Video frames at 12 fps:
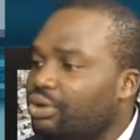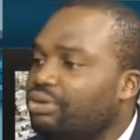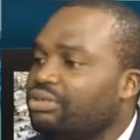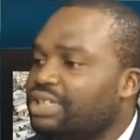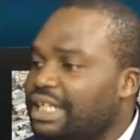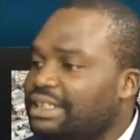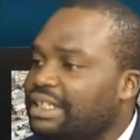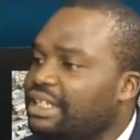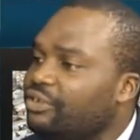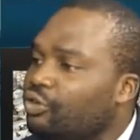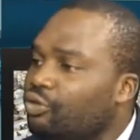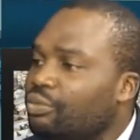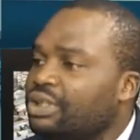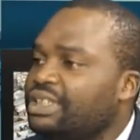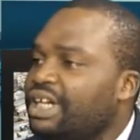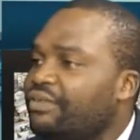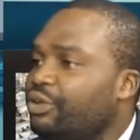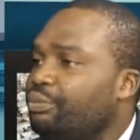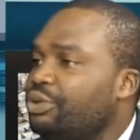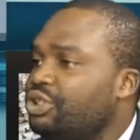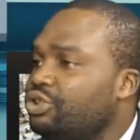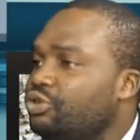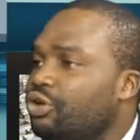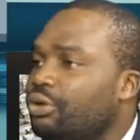Donc, il y a certains qui ont commencé à faire des
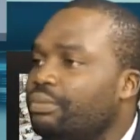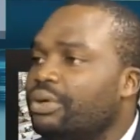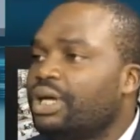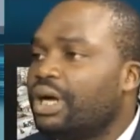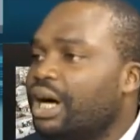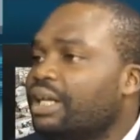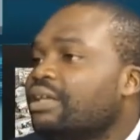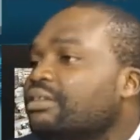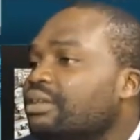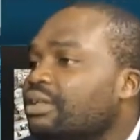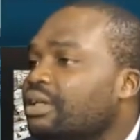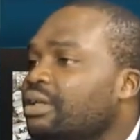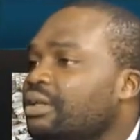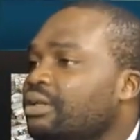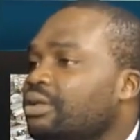petits jobs en attendant